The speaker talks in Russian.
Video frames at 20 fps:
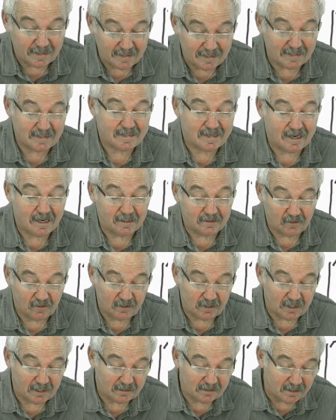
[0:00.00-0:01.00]
Если оно
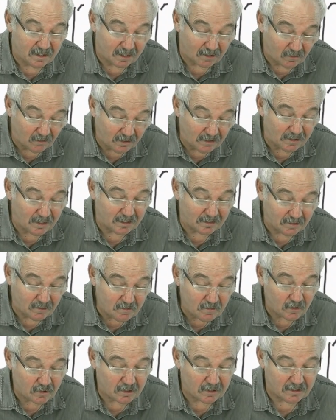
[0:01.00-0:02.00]
неоднородное, оно
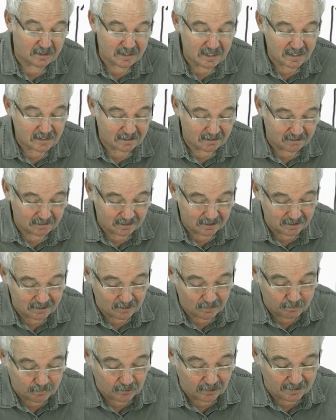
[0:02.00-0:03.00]
может действовать на
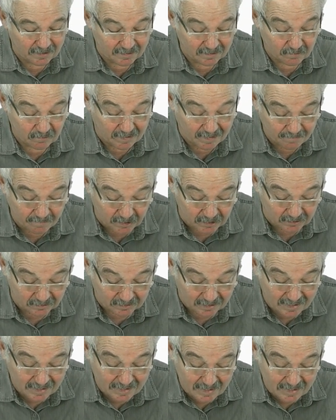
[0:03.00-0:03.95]
дипольный момент.